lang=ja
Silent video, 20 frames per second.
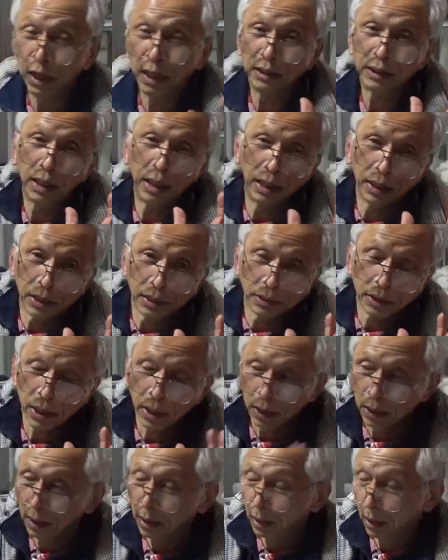海さんがです
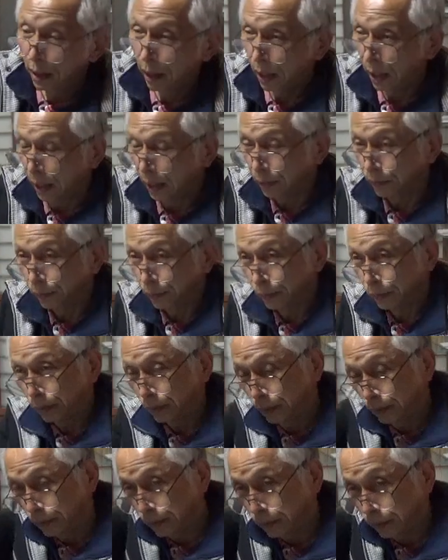ねあ
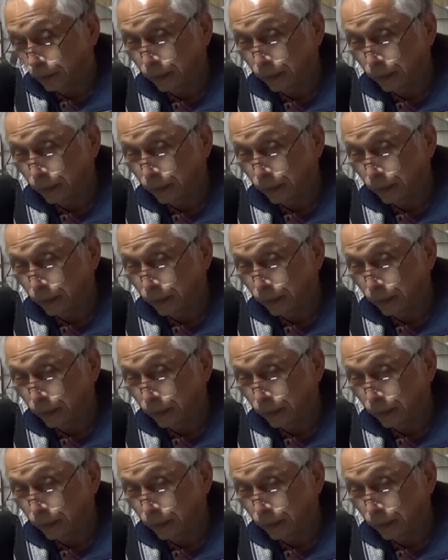の